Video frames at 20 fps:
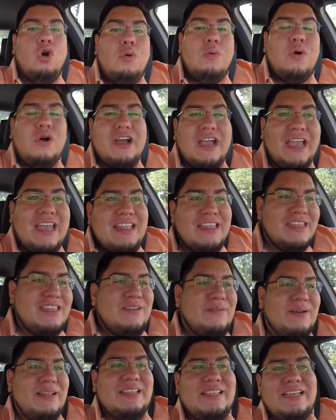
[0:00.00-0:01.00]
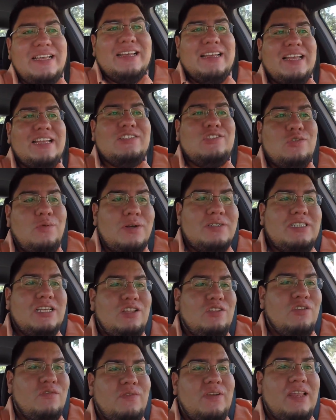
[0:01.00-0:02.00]
Hubo gente, banda, que estuvo
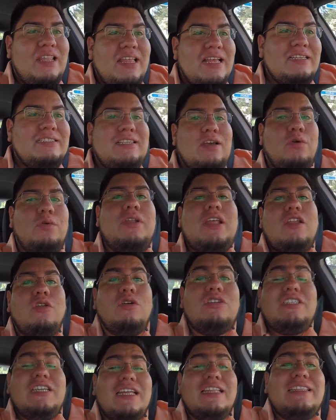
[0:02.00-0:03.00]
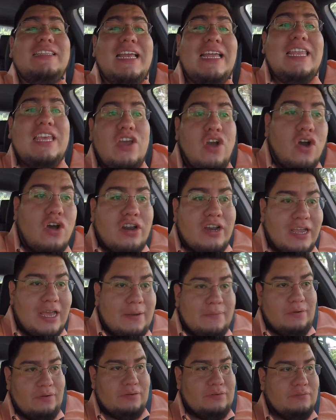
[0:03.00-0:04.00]
haciendo fila desde una noche anterior,
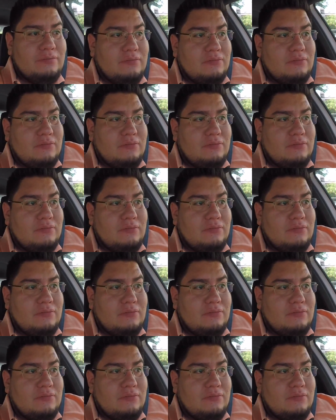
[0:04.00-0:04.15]
cabrón.